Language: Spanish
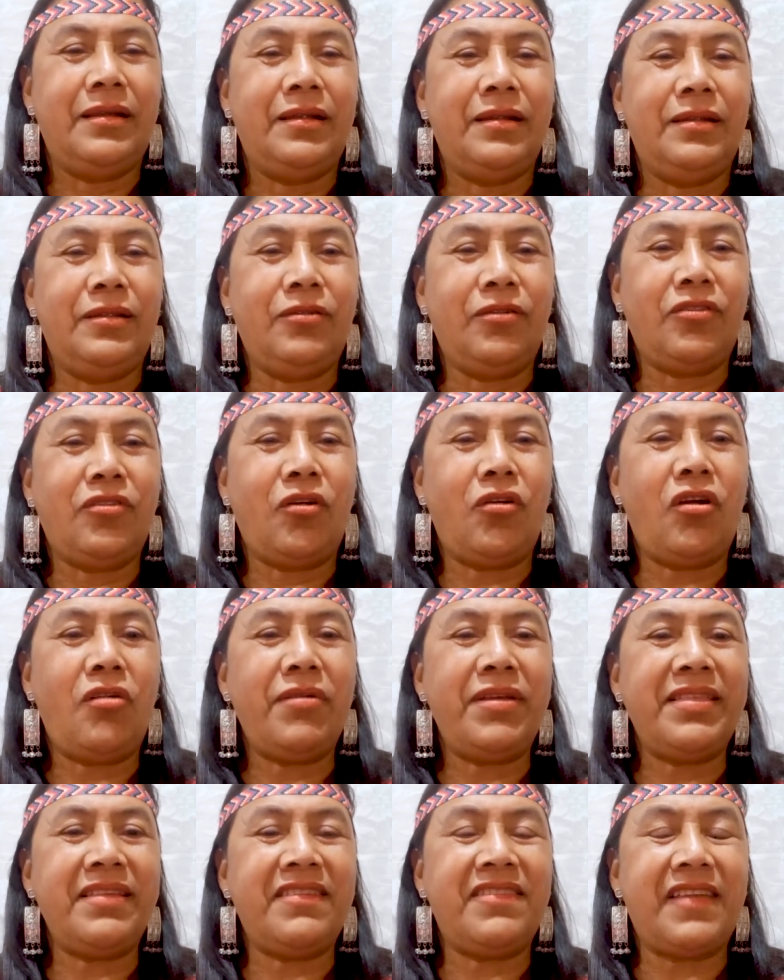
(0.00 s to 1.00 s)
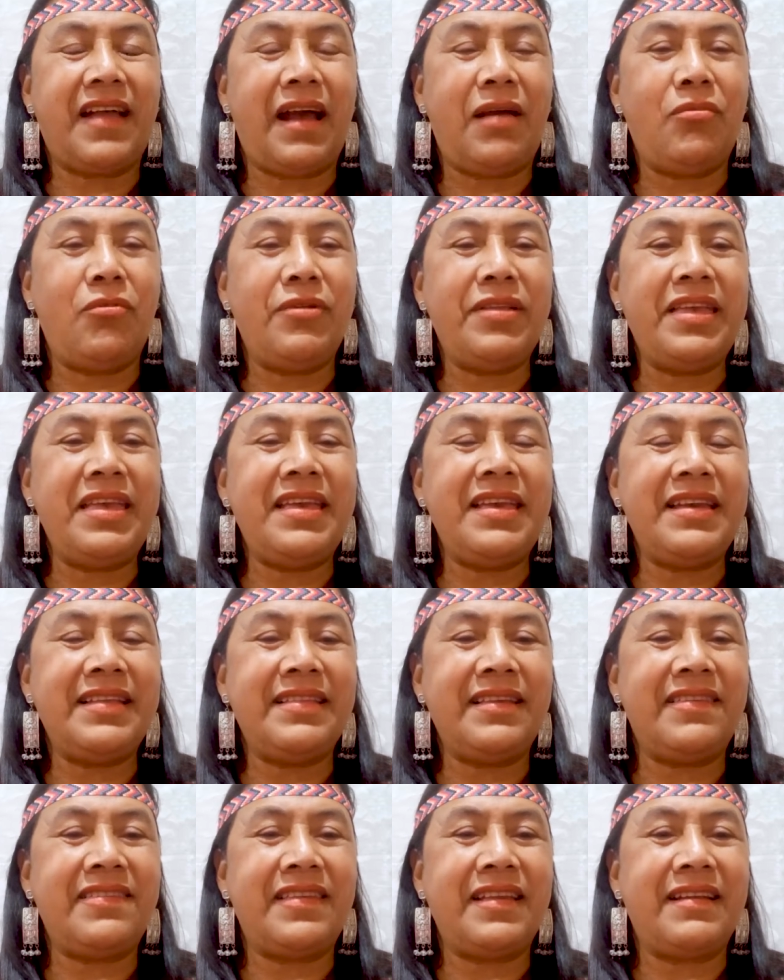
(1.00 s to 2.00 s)
Los jóvenes
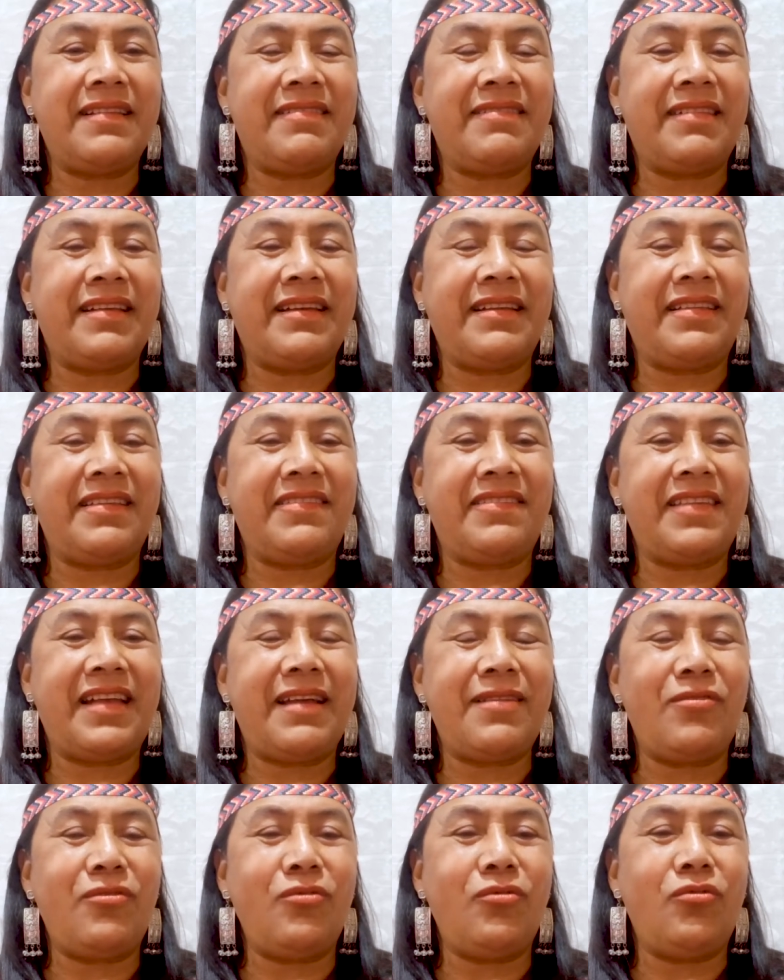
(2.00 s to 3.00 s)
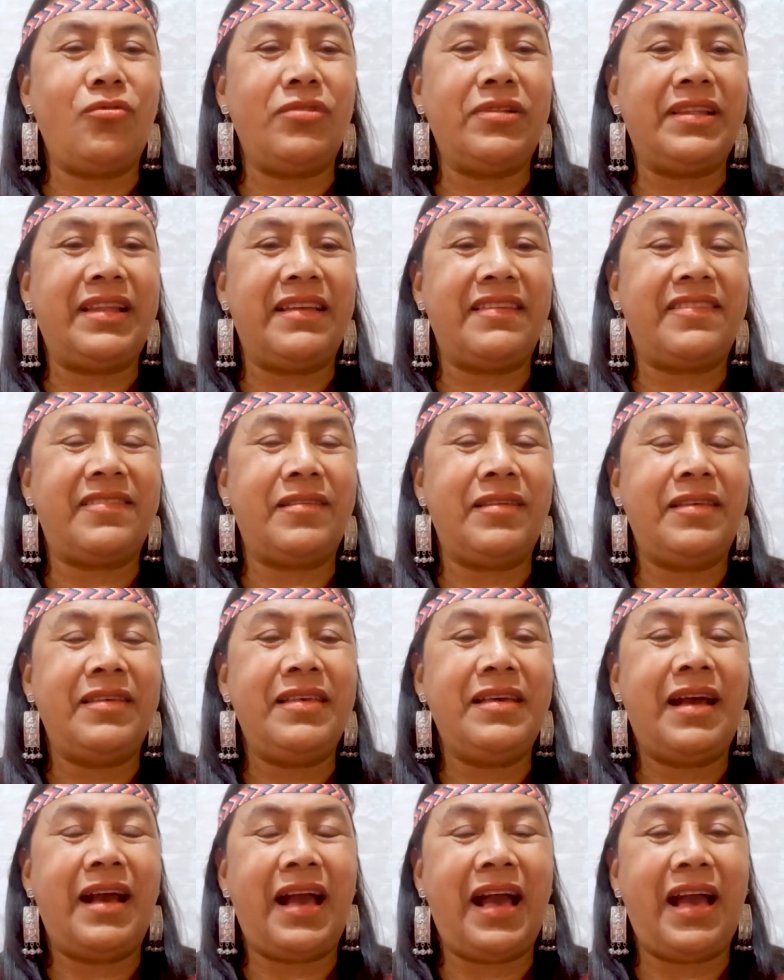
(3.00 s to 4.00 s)
aborígenes regresaron con las
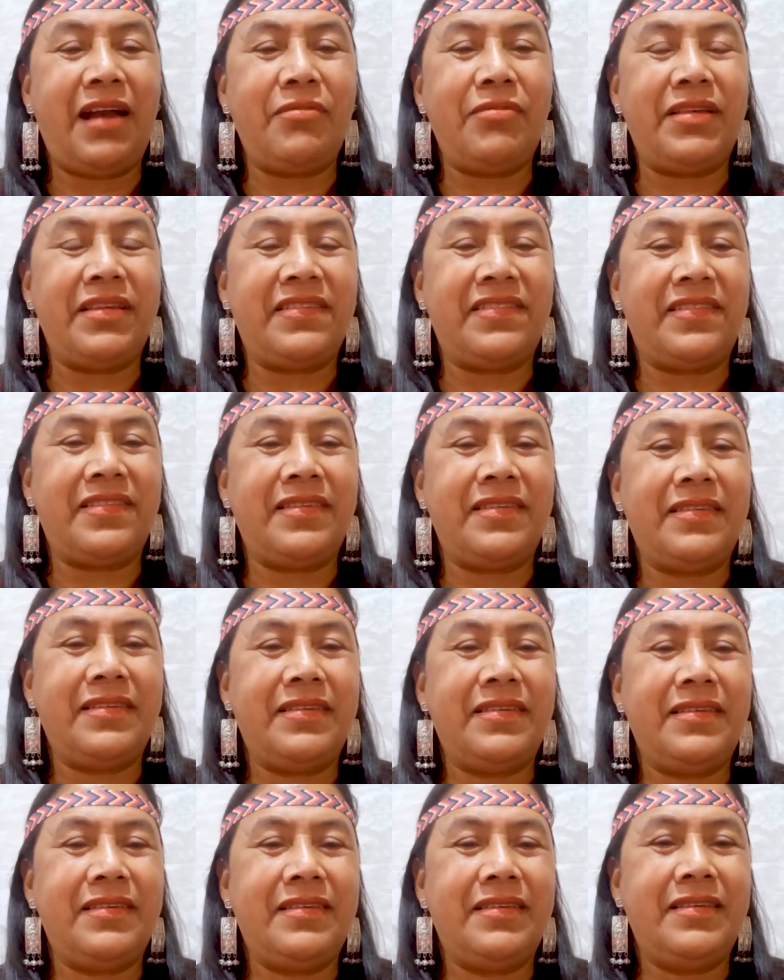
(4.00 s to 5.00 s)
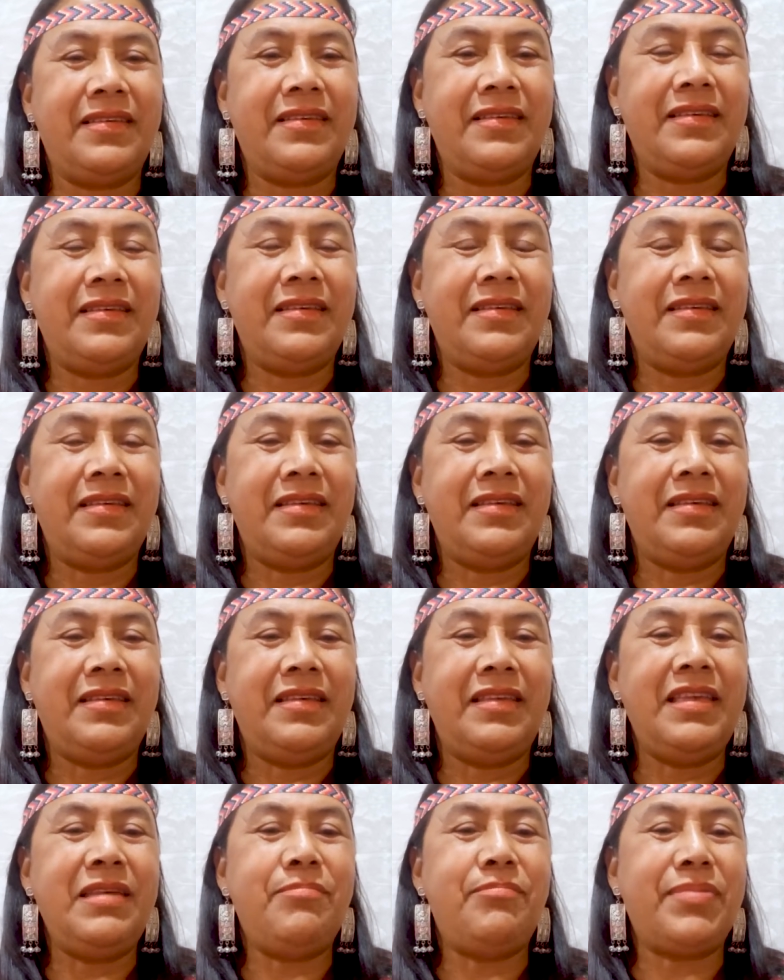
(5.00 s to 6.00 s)
aves
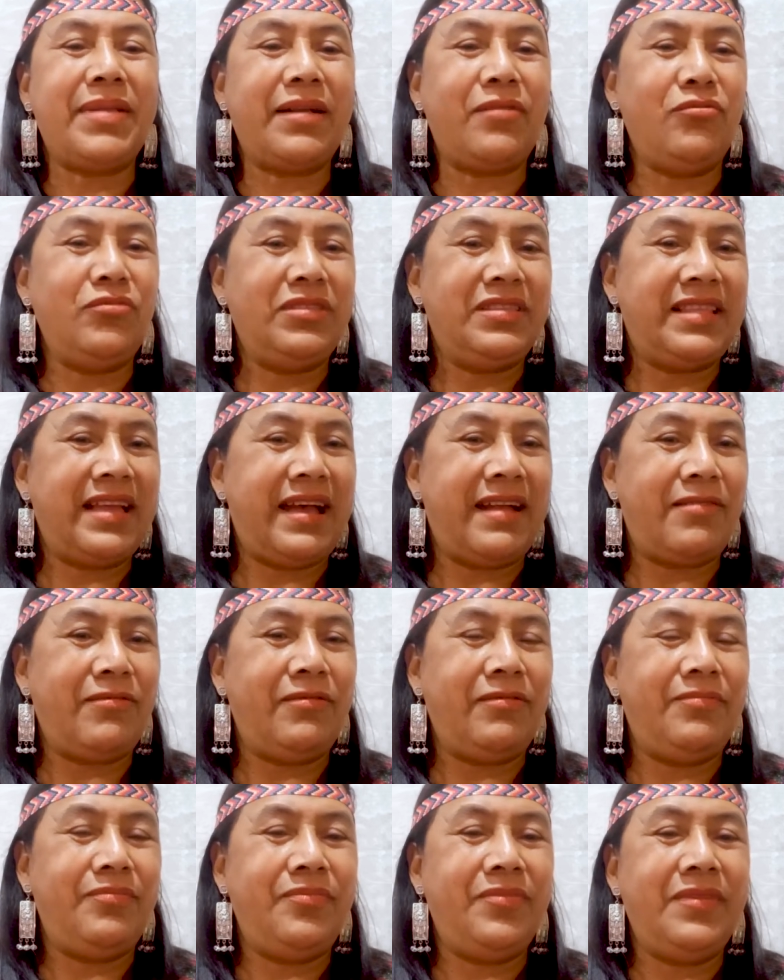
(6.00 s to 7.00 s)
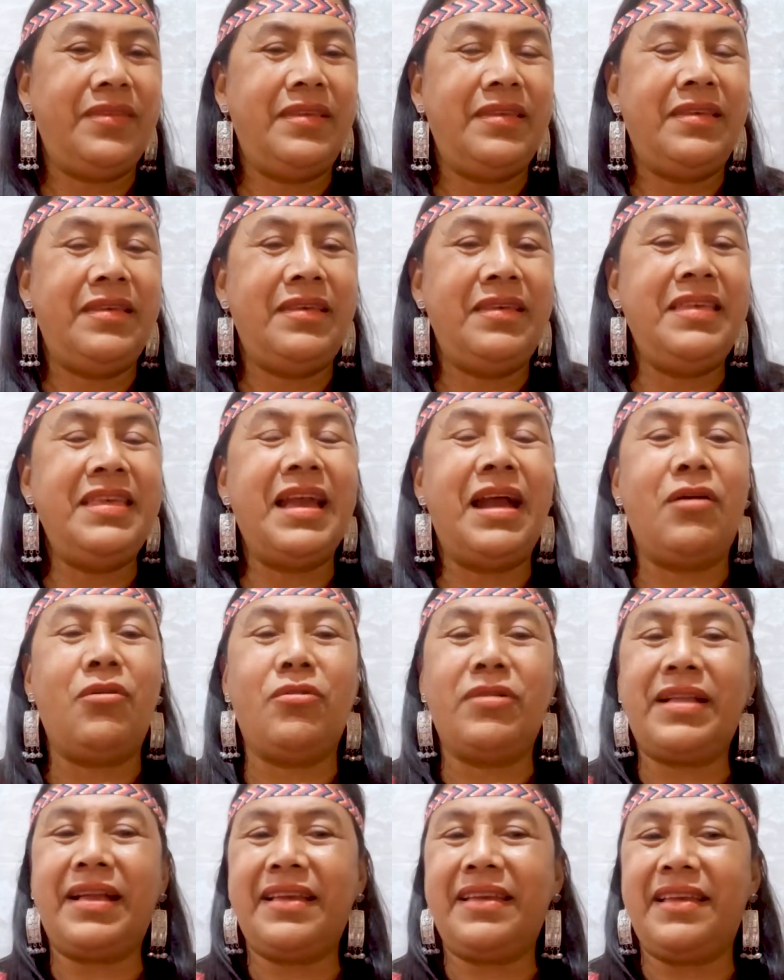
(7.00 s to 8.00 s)
y preguntaron, ¿y
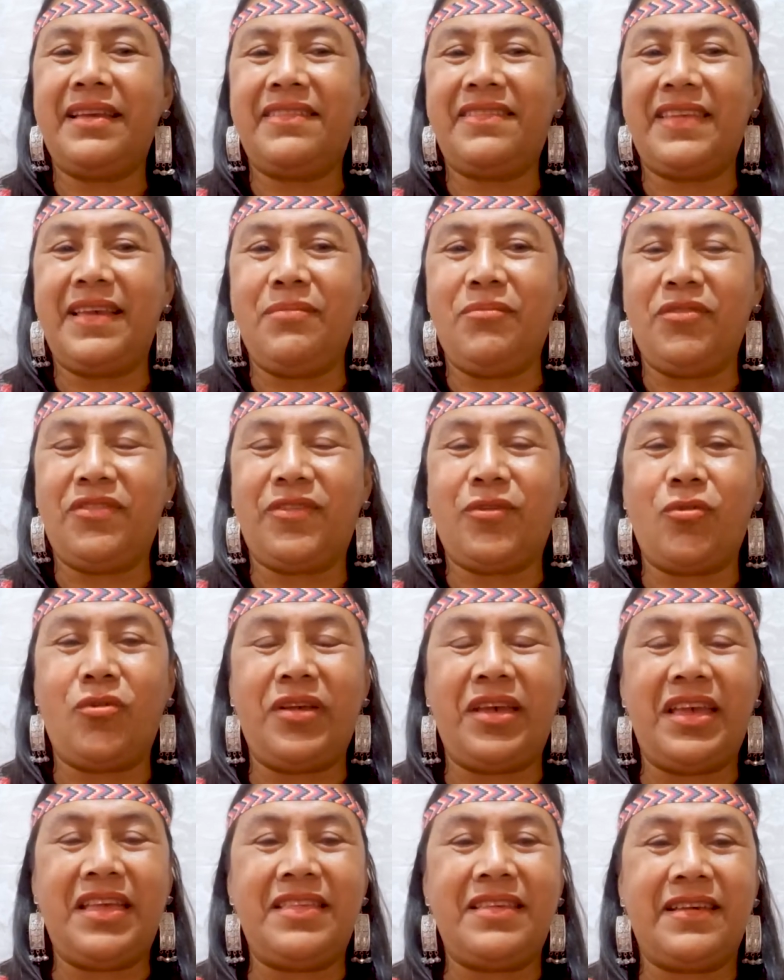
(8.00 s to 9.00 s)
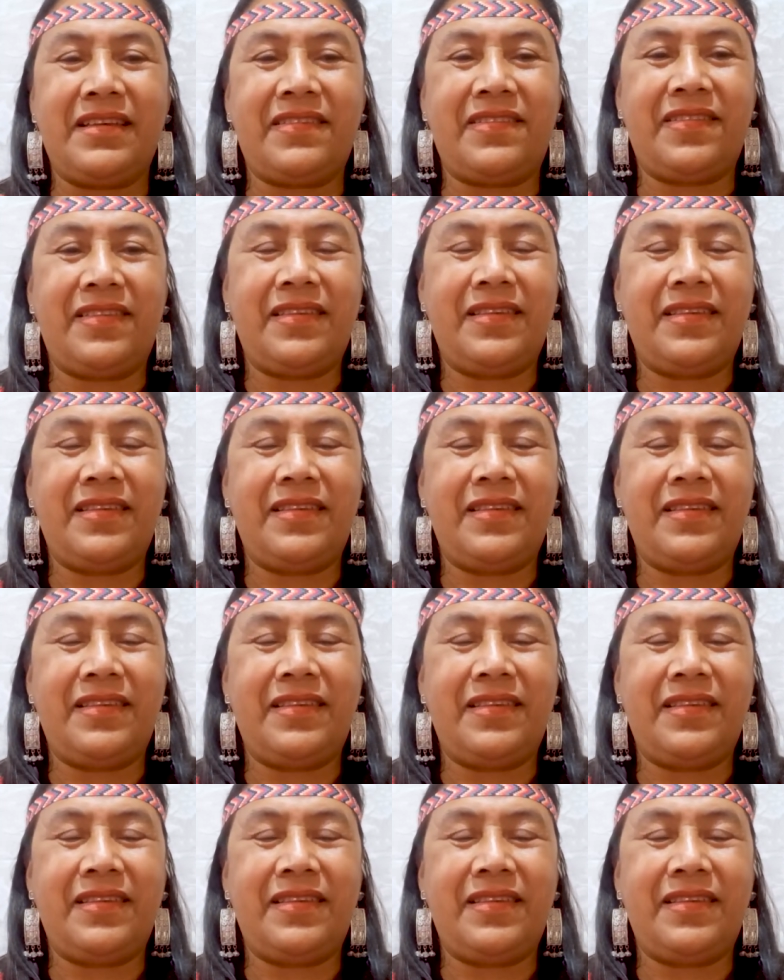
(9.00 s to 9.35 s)
ahora qué hacemos con ellas?